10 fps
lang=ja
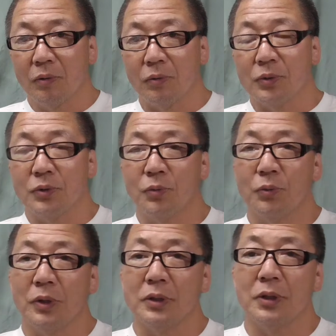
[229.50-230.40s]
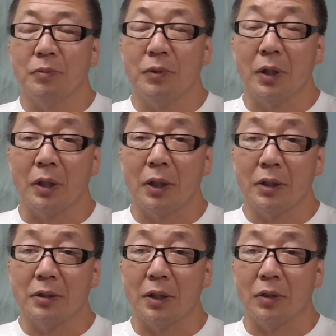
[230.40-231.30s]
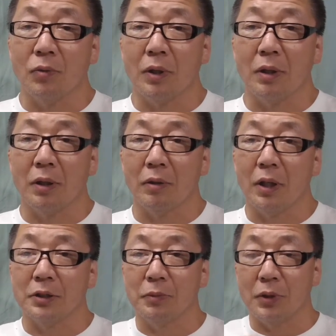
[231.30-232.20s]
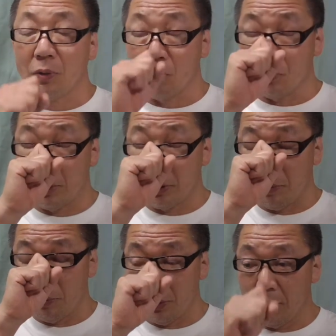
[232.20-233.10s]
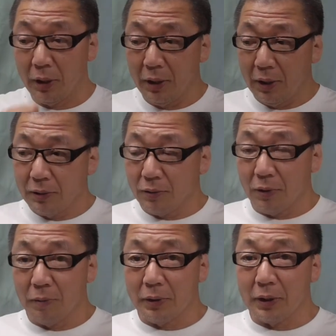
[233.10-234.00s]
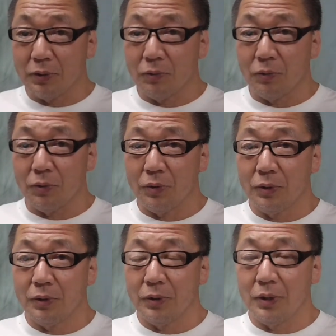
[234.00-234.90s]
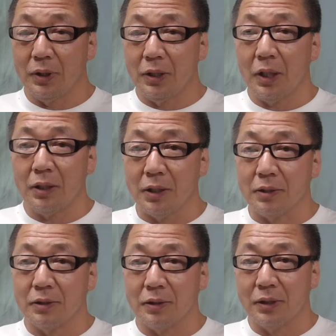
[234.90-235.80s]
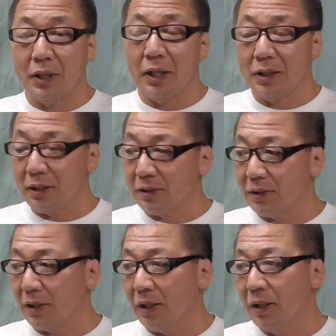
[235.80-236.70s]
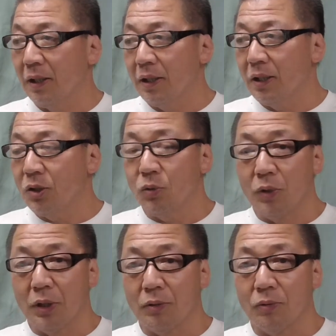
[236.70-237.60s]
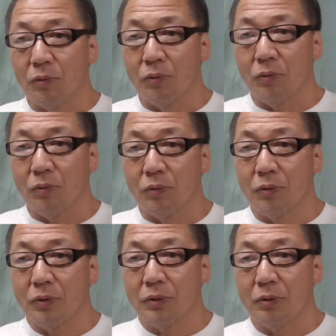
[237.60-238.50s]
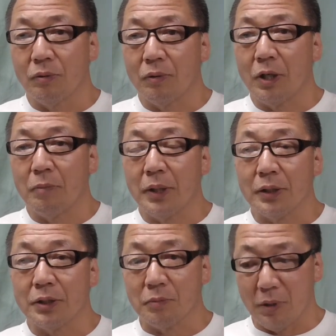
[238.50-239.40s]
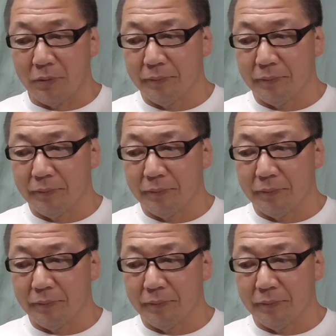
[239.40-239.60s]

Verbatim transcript: こっちと見してみれば何されるわからないの初めてのことだと思うんでそれがまたちょっと痛いです痛いですって言われると今日構えてしまう